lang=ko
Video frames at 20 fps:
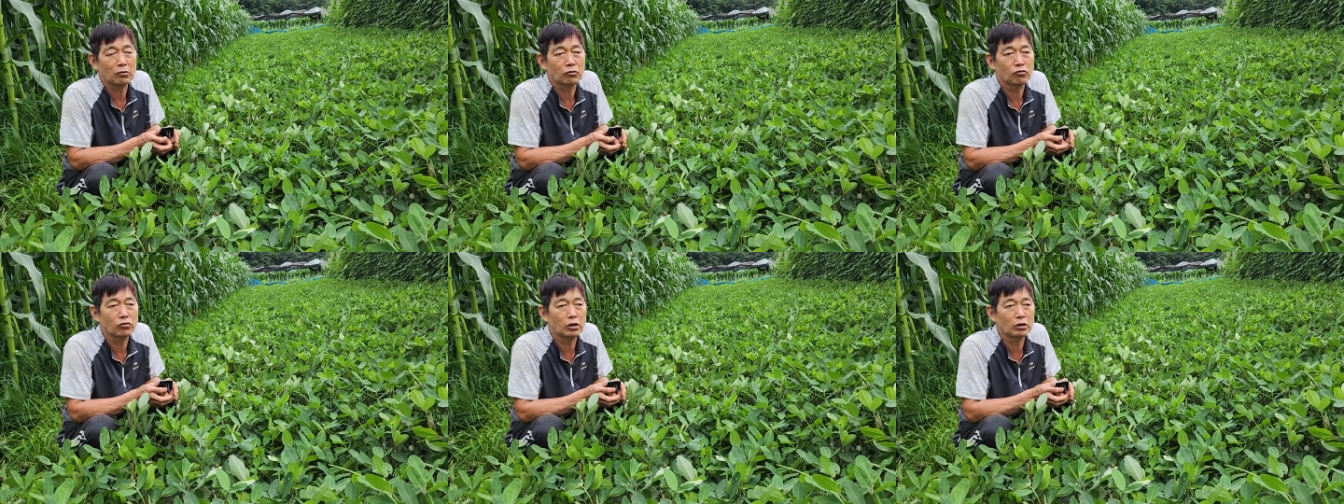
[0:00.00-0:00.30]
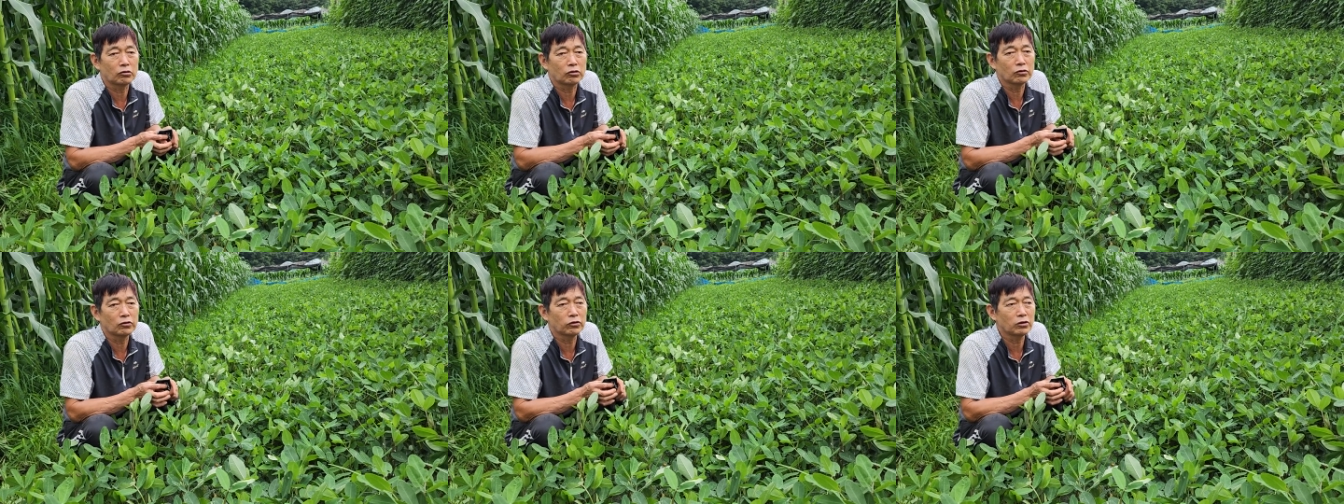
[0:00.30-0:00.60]

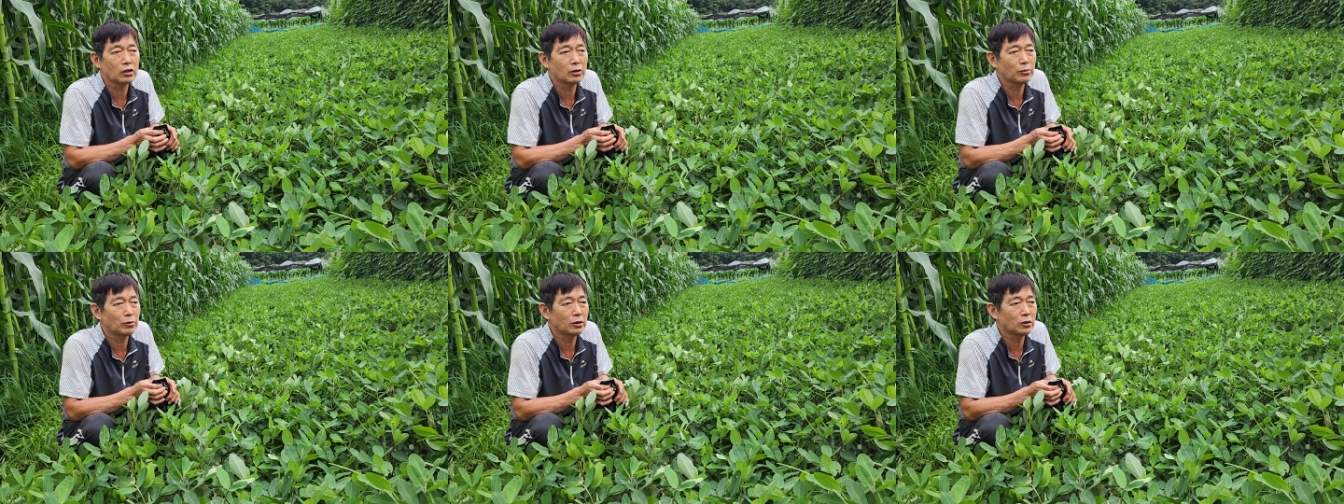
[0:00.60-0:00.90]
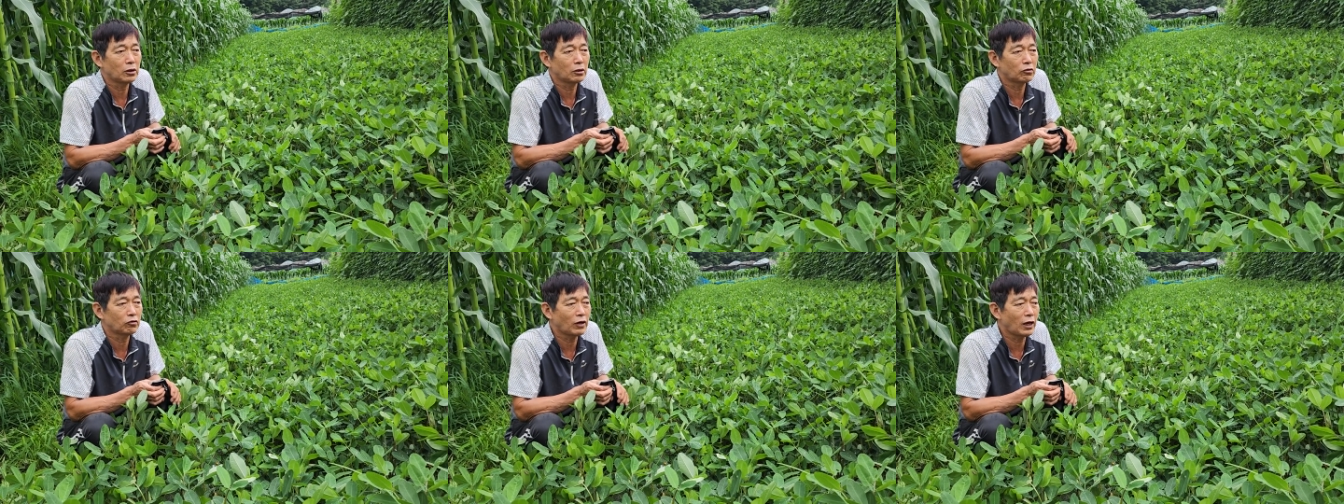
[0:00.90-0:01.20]
9월 중순이면 뭐
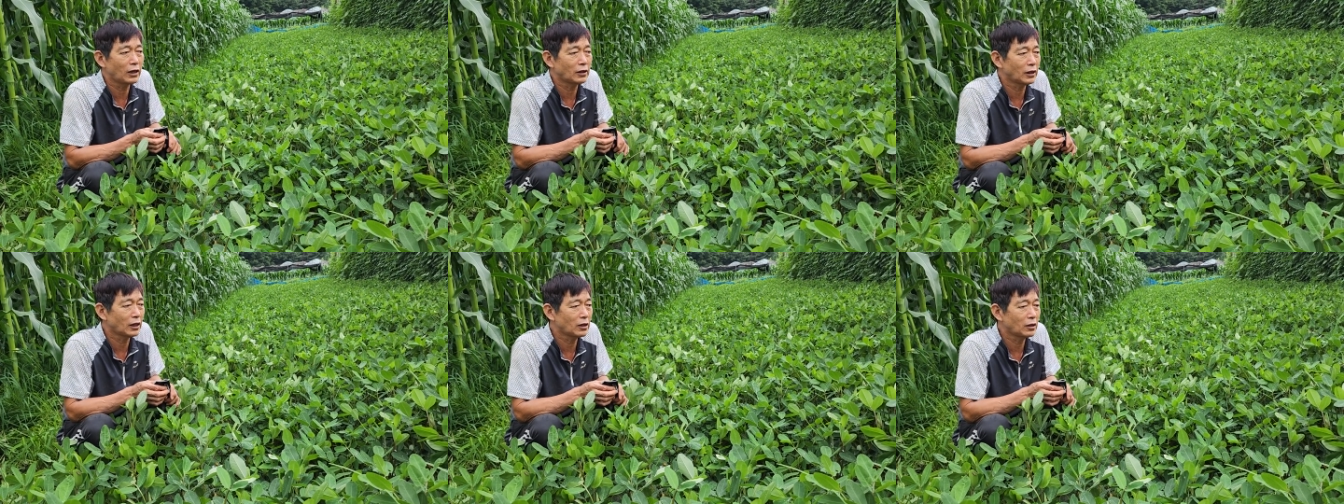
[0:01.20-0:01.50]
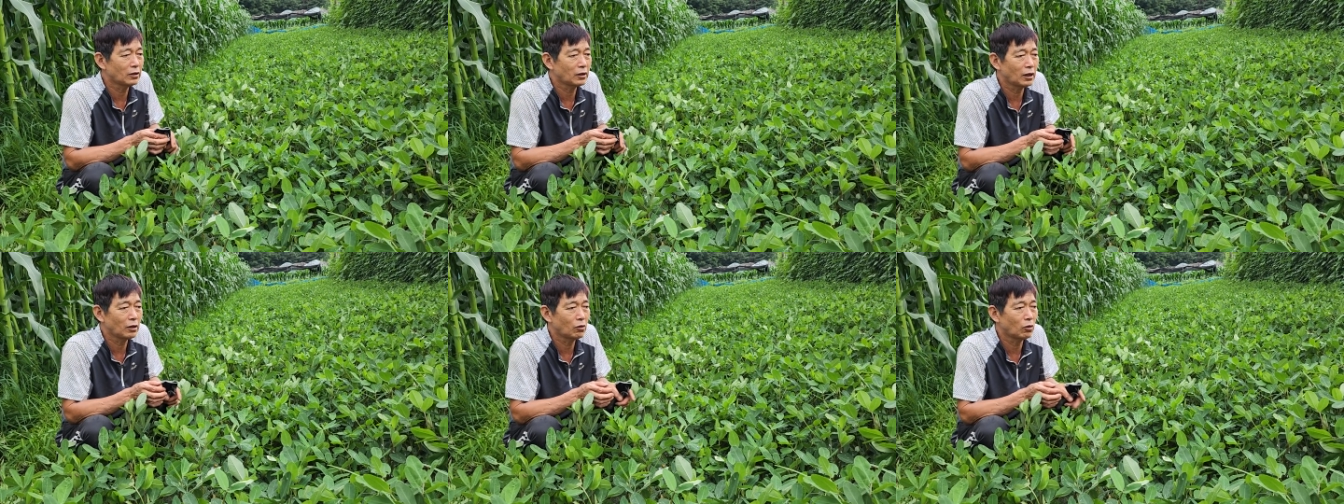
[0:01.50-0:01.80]
이제 수확을
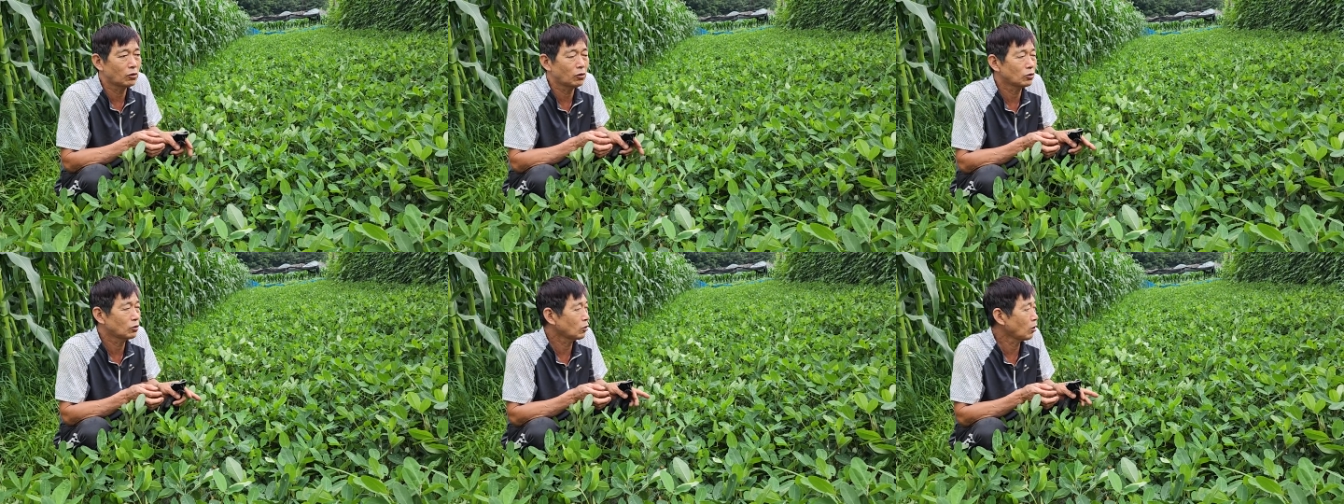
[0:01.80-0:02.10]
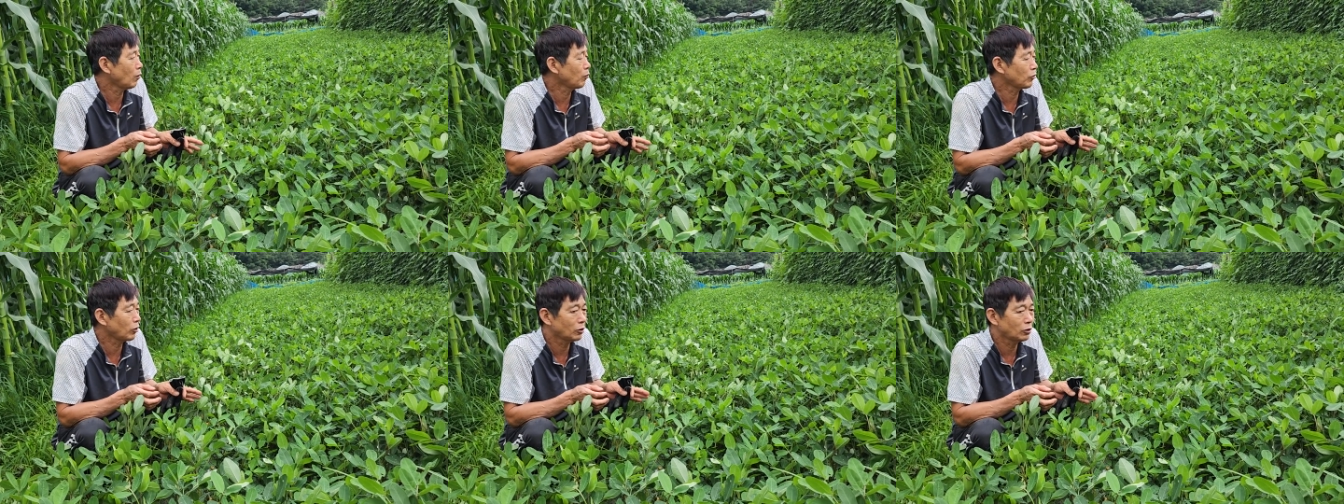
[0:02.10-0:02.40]
했는데 요거는
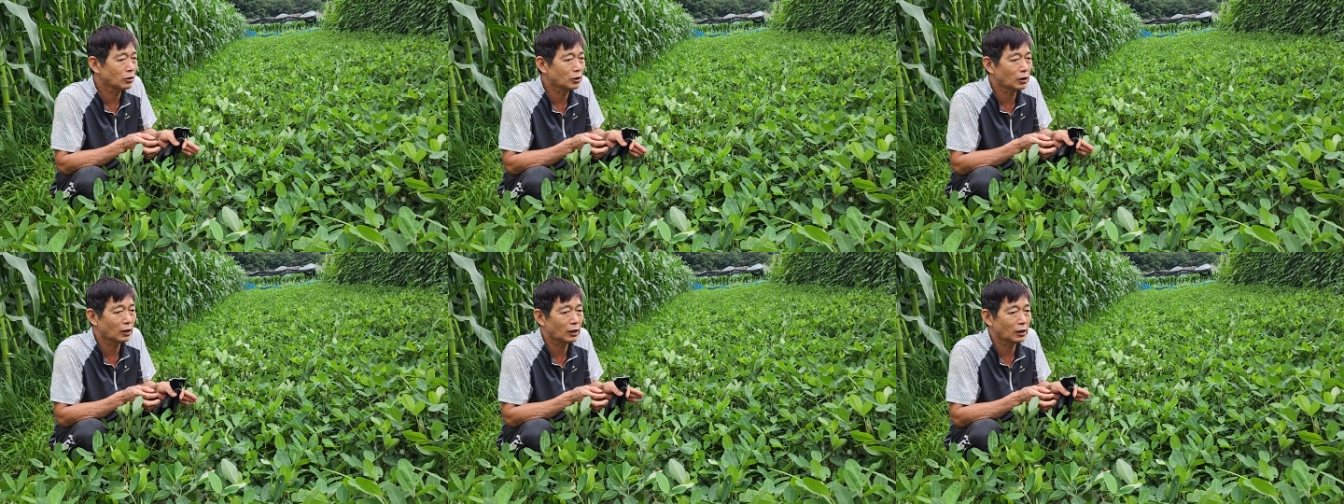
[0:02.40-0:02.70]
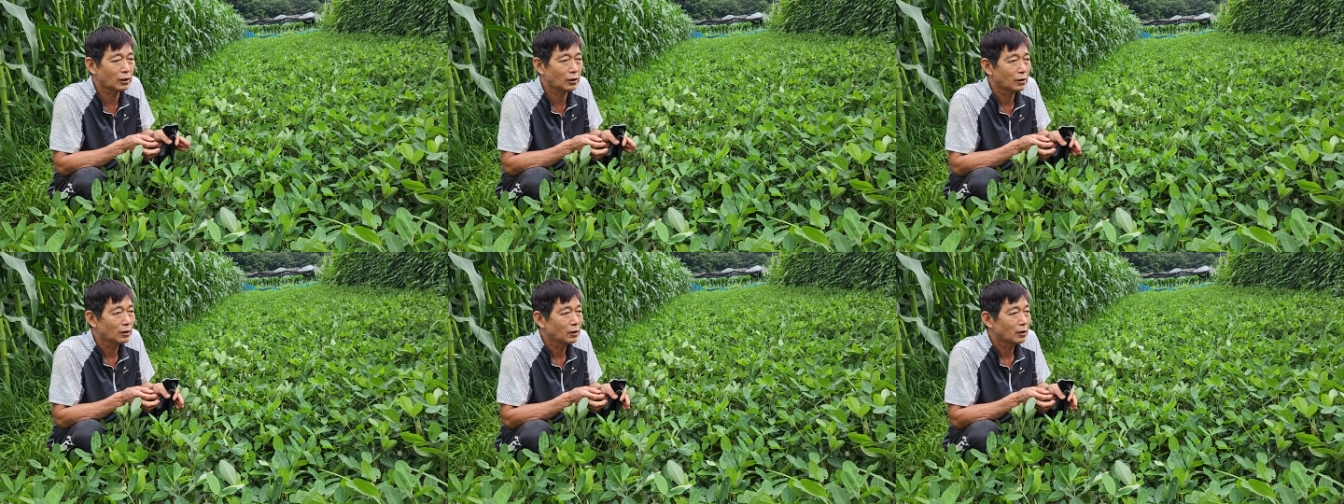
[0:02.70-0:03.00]
조금 더
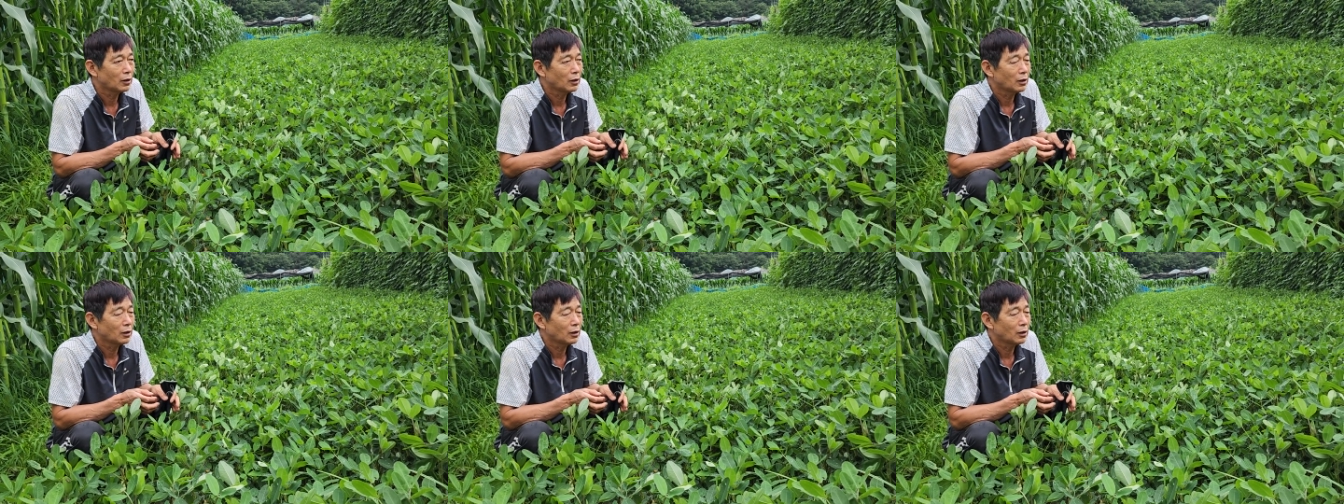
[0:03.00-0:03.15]
늦게